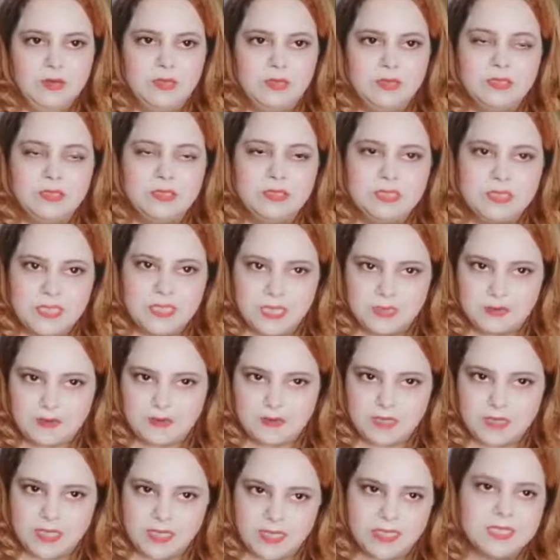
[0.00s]
और इसके अलावा
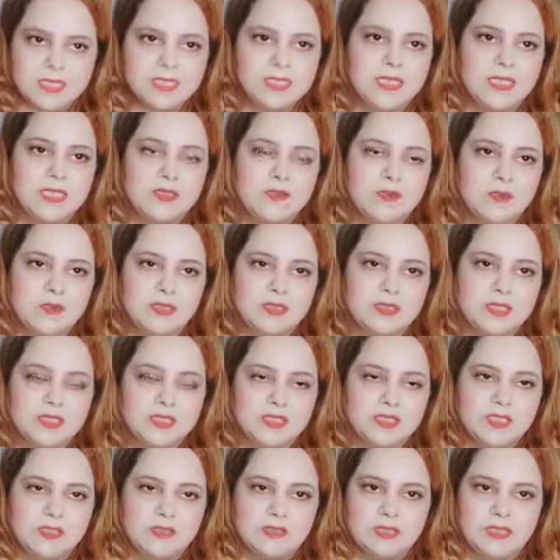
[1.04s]
वह हेयर्स के लिए भी बहुत
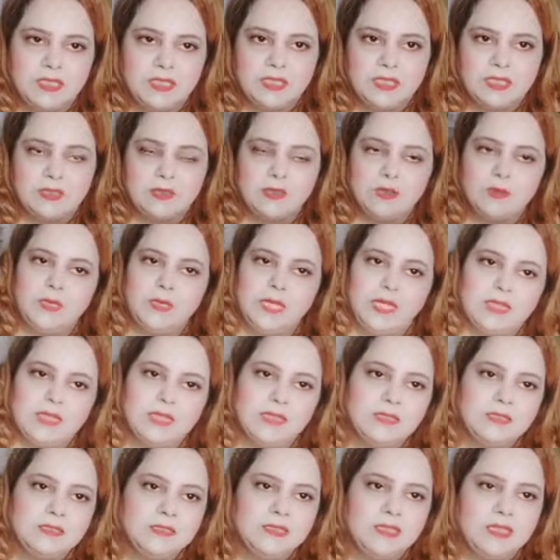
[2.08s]
अच्छी होती है हेयर को ब्लैक
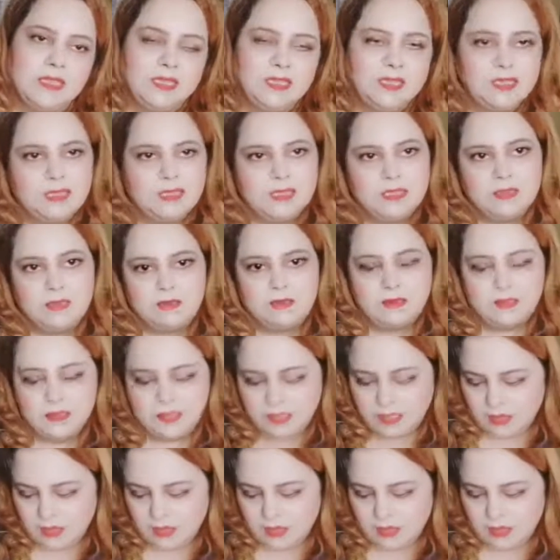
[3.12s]
करता है हेयर को